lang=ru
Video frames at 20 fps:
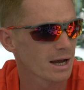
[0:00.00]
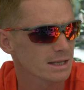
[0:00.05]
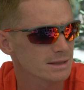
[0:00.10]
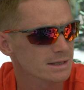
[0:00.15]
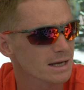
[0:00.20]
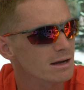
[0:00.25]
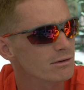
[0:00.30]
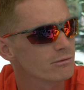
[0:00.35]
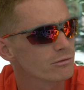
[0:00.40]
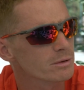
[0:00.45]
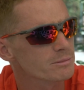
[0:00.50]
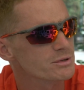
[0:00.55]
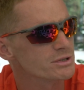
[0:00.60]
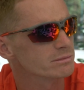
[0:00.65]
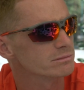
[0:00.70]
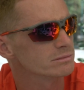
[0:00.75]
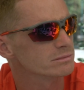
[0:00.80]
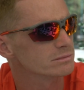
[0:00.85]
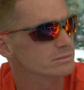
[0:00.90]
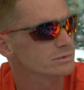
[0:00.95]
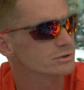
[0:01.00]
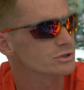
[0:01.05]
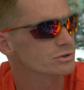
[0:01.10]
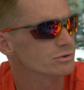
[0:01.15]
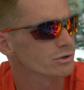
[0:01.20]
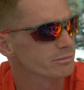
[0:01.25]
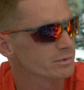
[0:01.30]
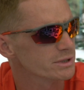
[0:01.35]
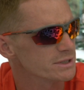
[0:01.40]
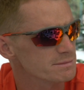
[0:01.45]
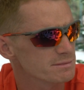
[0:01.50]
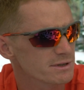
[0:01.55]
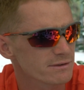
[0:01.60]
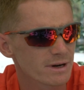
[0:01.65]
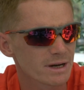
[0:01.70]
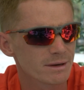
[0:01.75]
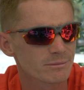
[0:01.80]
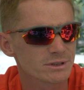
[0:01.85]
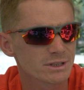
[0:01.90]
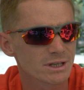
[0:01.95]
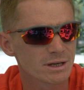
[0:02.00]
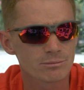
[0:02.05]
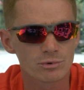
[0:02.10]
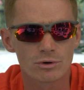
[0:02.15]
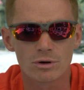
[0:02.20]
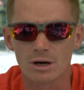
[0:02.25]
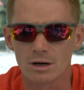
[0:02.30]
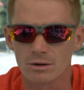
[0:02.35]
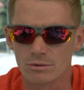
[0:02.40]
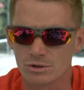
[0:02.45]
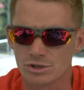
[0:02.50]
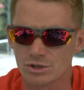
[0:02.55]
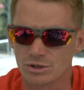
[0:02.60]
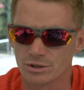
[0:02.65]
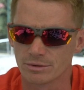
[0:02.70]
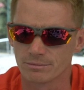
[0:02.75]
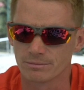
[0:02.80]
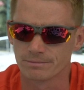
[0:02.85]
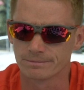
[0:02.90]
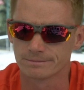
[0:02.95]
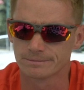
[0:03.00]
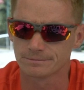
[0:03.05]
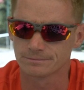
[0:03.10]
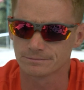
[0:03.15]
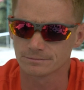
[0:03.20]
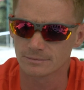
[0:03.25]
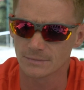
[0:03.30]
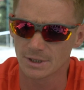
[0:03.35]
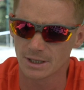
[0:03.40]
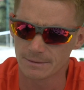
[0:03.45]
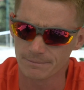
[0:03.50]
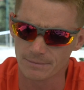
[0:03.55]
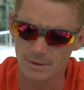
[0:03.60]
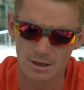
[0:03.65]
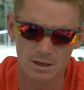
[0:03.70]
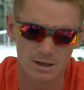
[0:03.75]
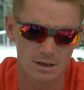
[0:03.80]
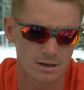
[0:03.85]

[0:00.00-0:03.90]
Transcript: А так, в общем, что мы? Сбиваем темп укороченным, да?